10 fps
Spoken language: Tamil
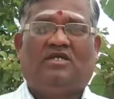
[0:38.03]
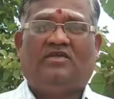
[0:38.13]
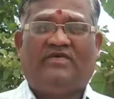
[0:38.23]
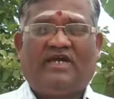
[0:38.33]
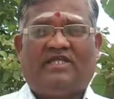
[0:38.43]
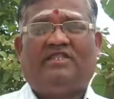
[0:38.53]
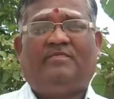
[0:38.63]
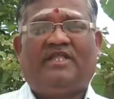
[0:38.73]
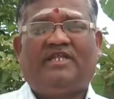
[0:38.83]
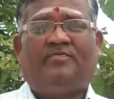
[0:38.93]
இவங்க எந்த
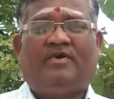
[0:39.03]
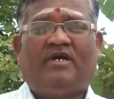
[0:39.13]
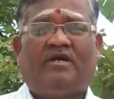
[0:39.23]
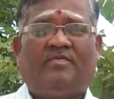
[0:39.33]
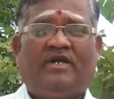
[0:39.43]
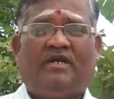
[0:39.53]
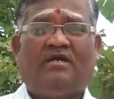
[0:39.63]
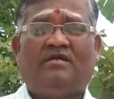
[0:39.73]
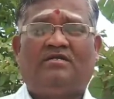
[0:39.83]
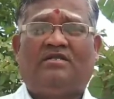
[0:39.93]
மாதிரி இருப்பாங்க அப்படின்னா
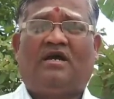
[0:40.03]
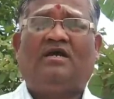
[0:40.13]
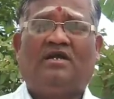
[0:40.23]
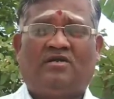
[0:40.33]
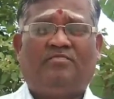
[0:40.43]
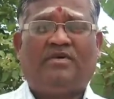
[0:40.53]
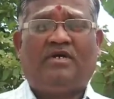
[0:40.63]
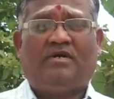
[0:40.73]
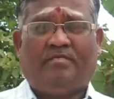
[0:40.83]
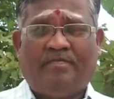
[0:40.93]
தாங்கள் ரொம்ப
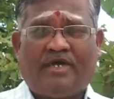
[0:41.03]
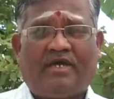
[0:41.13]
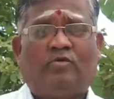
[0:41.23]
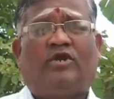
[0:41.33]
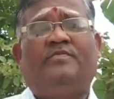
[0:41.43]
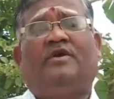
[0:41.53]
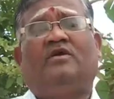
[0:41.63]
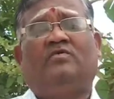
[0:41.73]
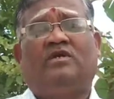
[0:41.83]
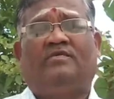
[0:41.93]
மிக
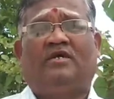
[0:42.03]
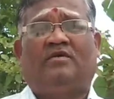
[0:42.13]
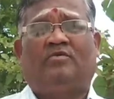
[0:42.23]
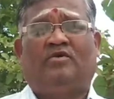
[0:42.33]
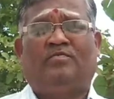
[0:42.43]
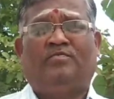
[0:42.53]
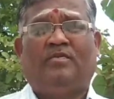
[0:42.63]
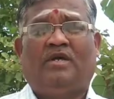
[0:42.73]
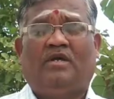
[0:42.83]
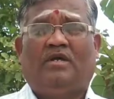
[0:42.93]
குறைபாடு உள்ளவர்கள் போலும்
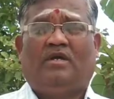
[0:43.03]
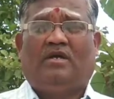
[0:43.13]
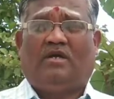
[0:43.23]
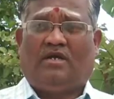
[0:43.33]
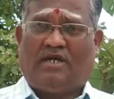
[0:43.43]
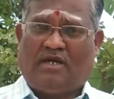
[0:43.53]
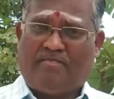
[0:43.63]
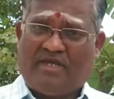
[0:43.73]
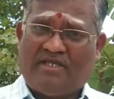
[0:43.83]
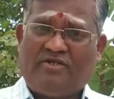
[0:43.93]

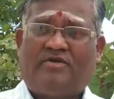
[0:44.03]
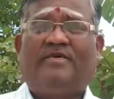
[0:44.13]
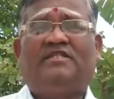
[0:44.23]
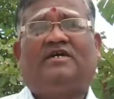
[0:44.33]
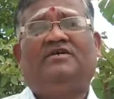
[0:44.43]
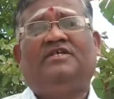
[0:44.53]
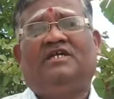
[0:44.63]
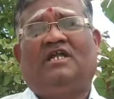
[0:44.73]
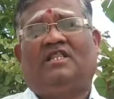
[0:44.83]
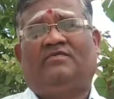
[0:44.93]
நம்ம எதுக்குமே தகுதி
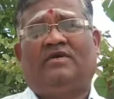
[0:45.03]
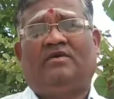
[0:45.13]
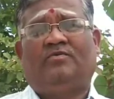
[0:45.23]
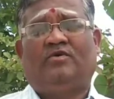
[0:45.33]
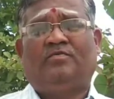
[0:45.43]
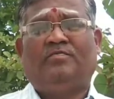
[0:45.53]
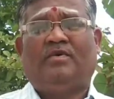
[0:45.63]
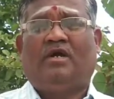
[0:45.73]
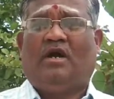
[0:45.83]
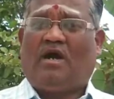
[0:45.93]
இல்லாதவர்கள் போலும்
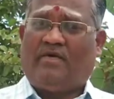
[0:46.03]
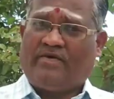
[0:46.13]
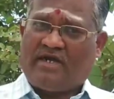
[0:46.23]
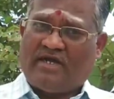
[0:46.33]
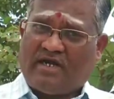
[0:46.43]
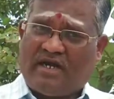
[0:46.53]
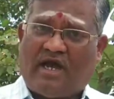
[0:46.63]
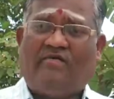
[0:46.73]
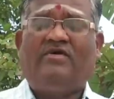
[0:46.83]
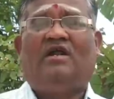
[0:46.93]
அவங்க
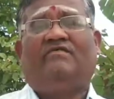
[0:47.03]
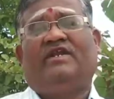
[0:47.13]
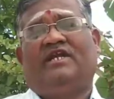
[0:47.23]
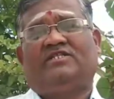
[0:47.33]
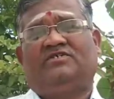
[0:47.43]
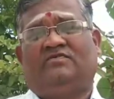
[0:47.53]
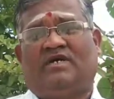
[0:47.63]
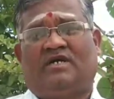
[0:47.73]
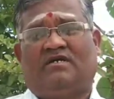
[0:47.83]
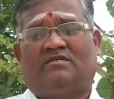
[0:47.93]
அவங்களாவே
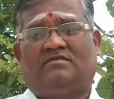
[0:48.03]
நினச்சிக்குவாங்க